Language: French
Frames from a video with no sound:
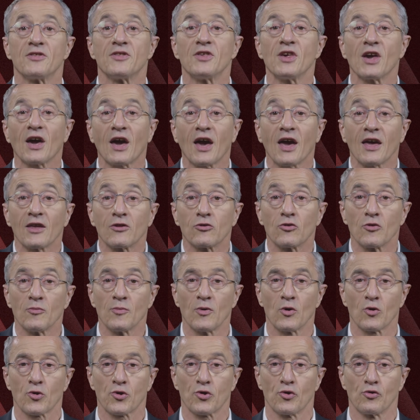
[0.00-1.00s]

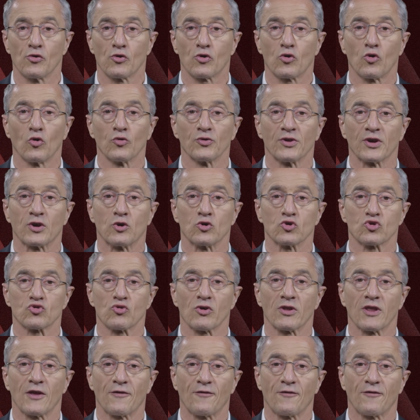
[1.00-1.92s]
directement sur le compte des conjoints